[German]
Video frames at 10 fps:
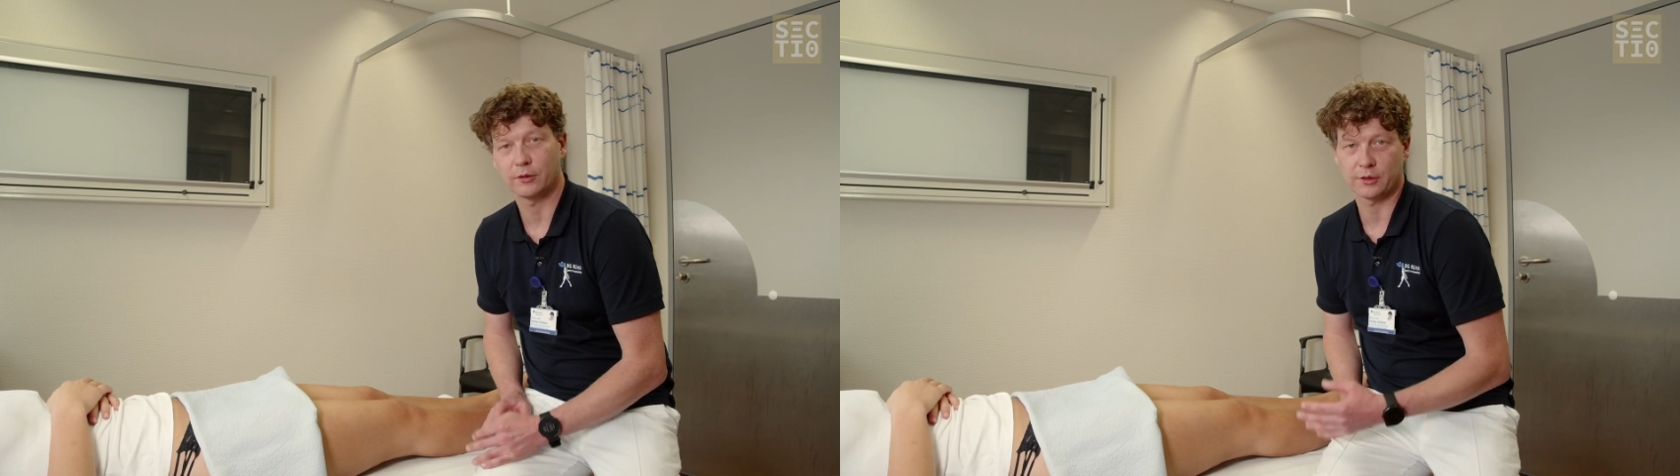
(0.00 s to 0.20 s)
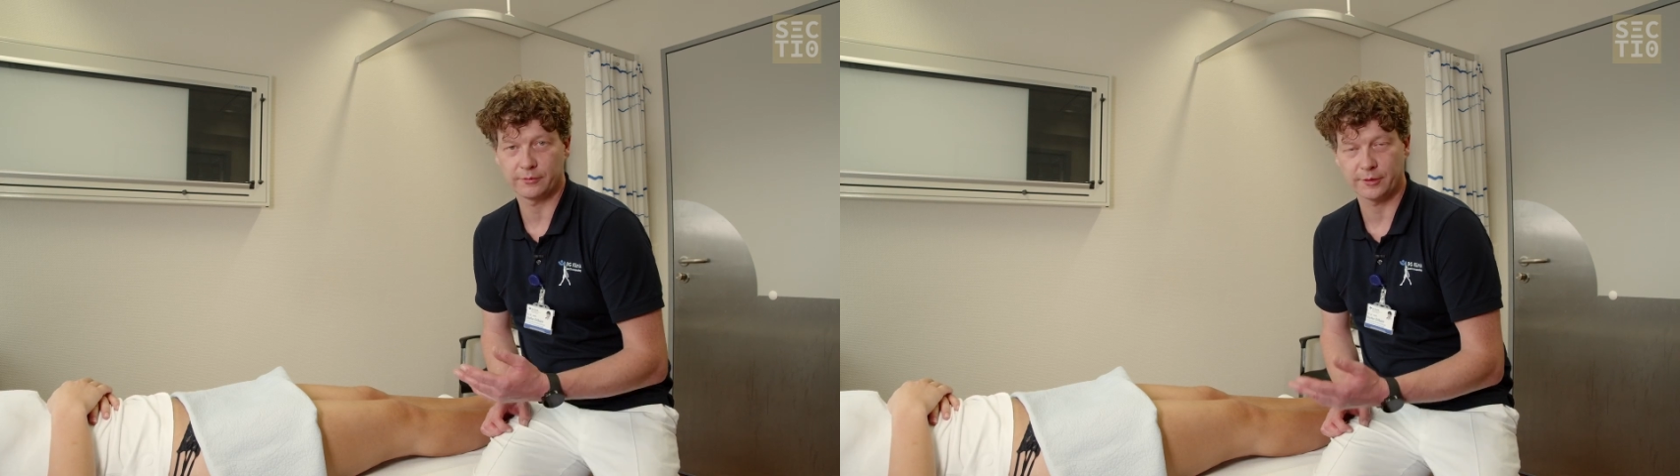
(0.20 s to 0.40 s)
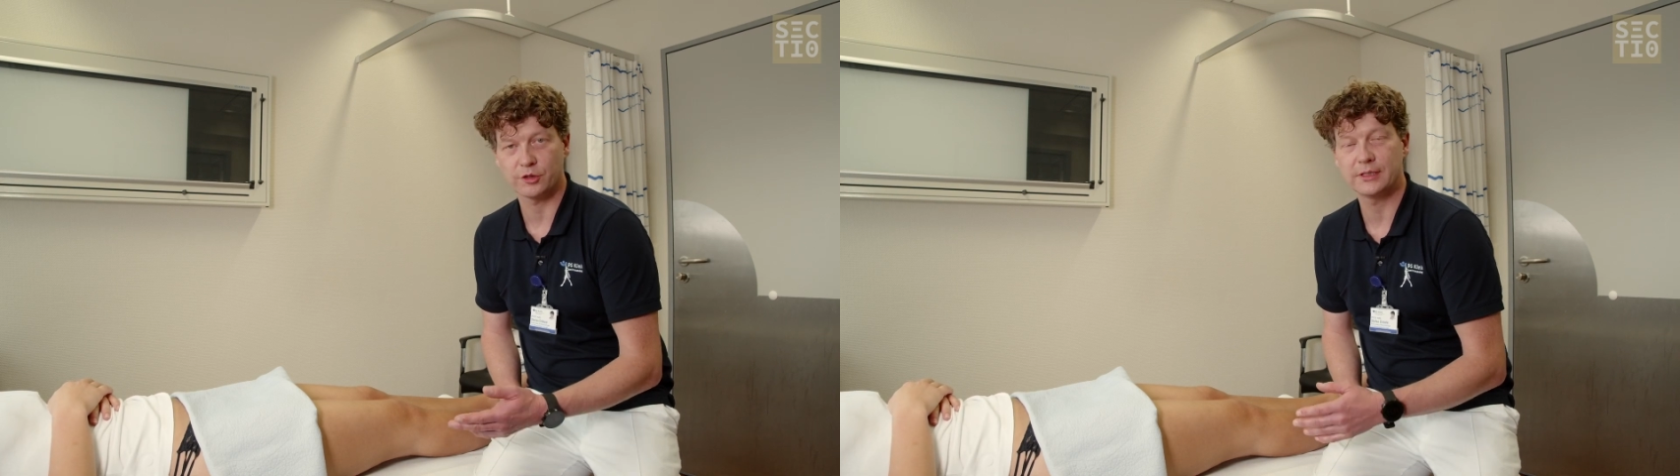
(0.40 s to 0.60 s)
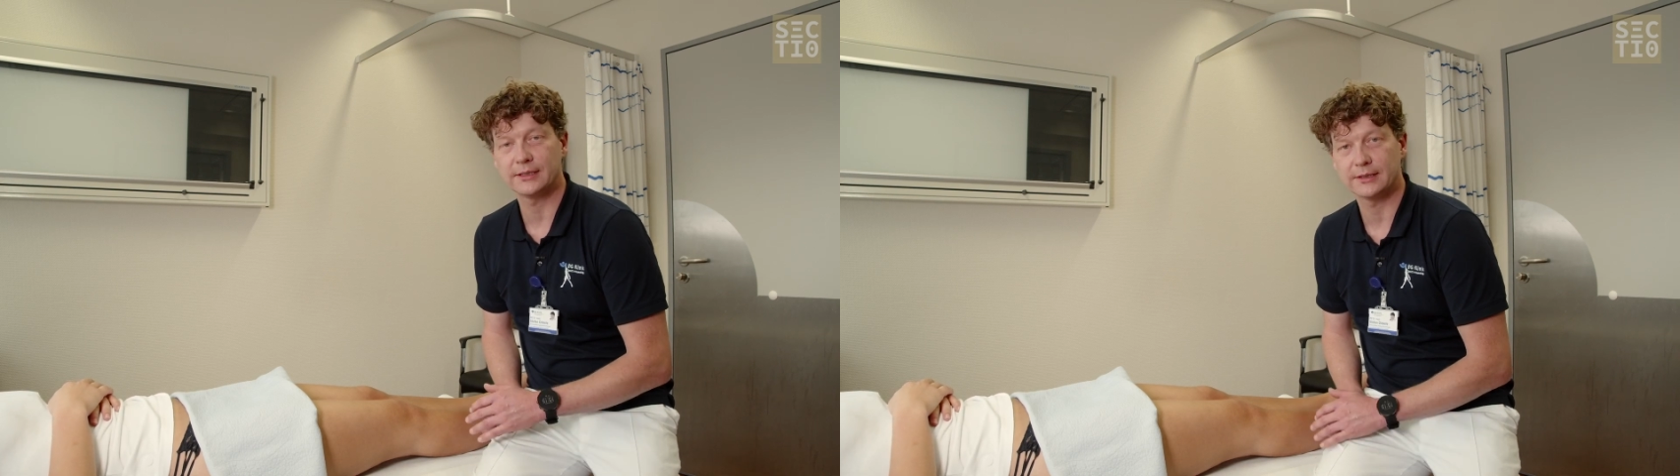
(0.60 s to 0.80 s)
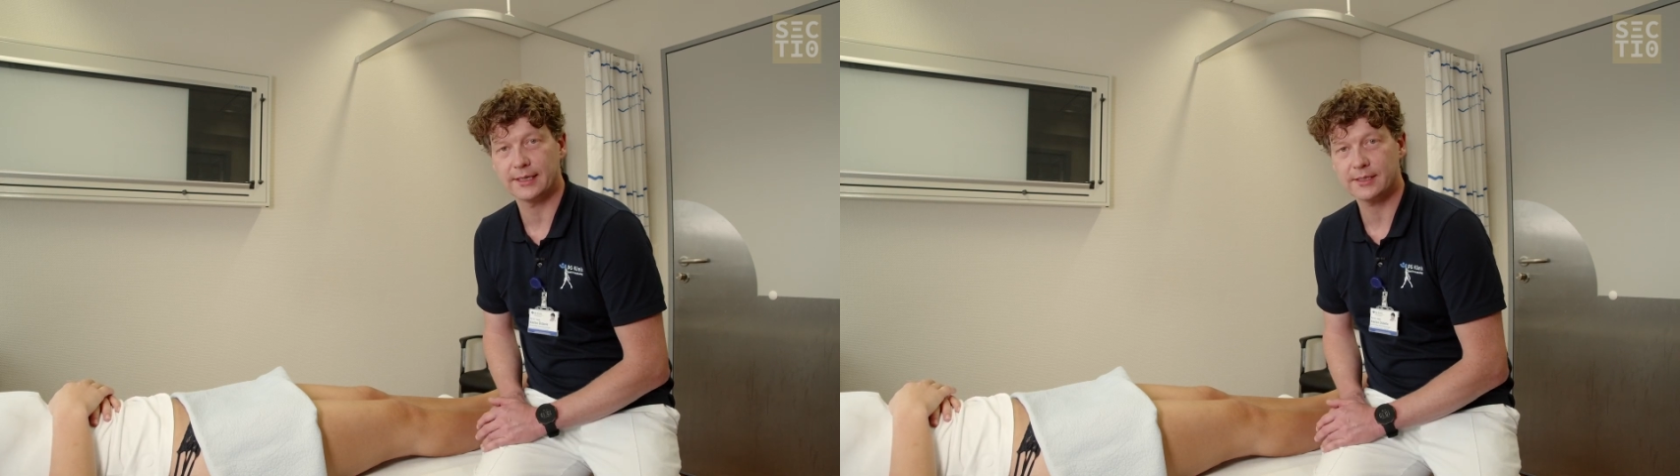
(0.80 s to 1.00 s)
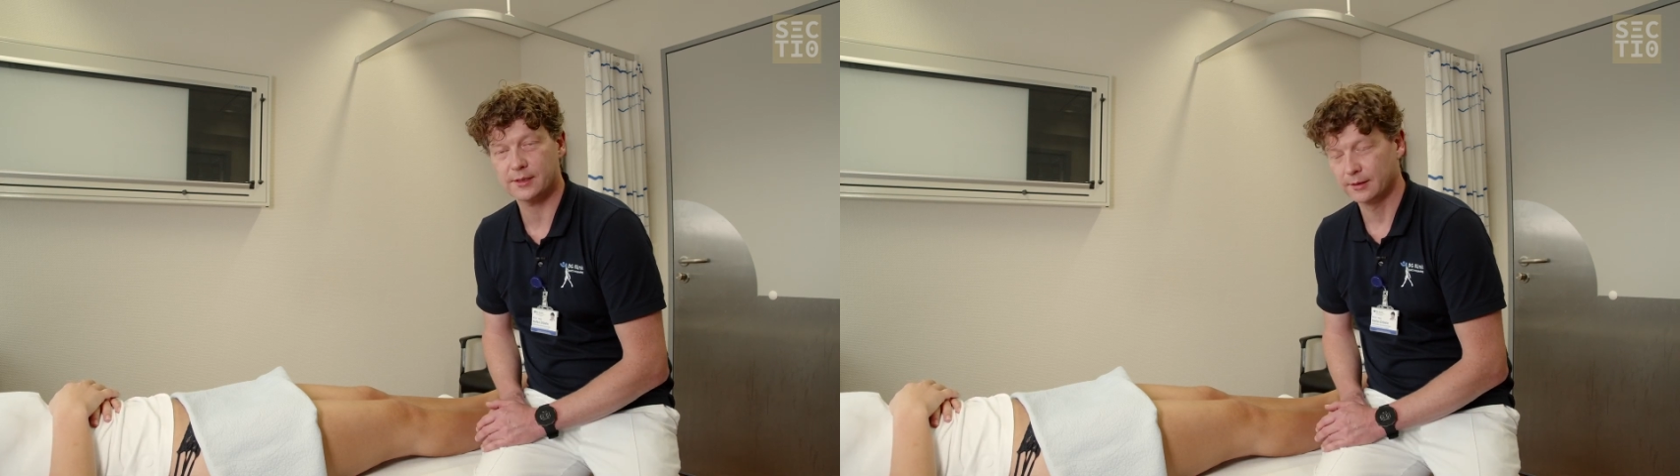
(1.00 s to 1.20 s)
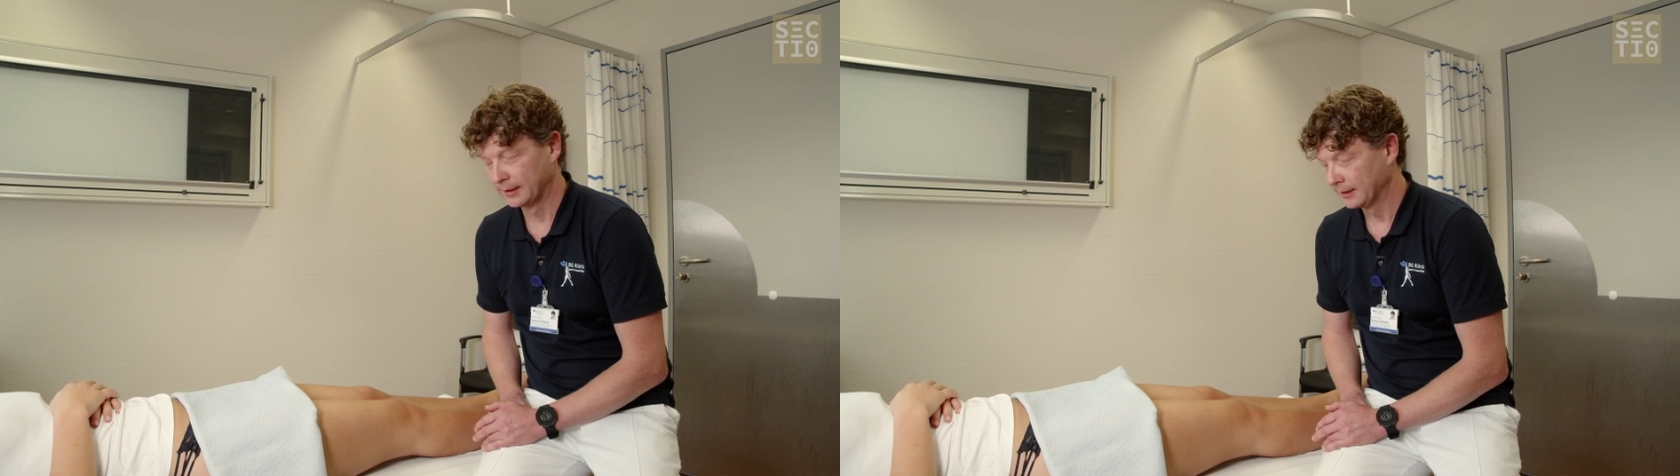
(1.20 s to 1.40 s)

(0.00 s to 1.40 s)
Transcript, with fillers: oder verschiedene Tests.